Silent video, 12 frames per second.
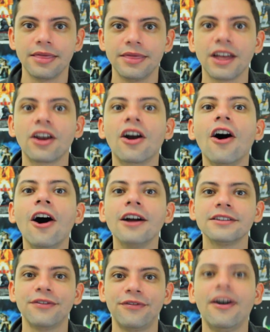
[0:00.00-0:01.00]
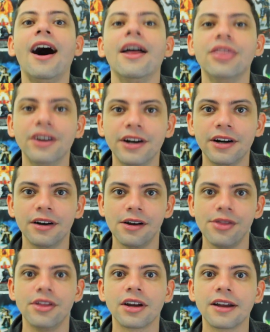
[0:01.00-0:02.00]
The Godfather.
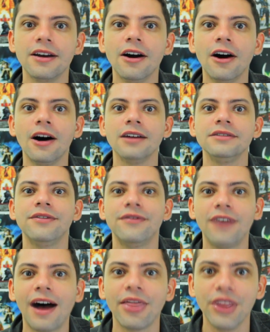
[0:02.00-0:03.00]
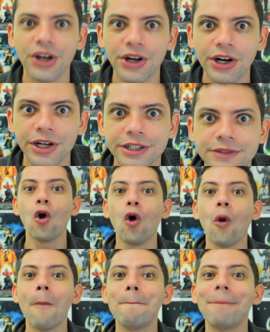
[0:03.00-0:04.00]
The Godfather.
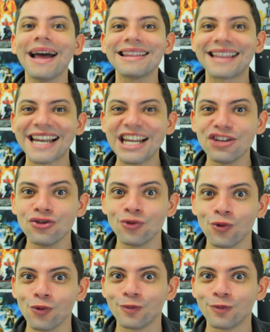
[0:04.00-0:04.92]
O Padrinho.